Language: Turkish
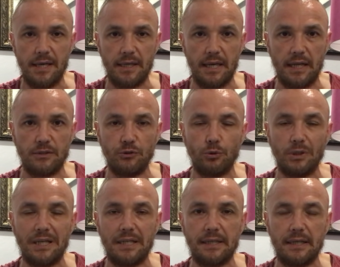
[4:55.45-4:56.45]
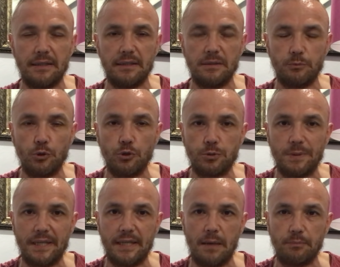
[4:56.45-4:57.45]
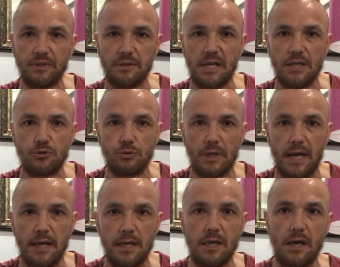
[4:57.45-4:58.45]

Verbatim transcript: gerekli doneleri elde edip görüşmeleri yaptıktan sonra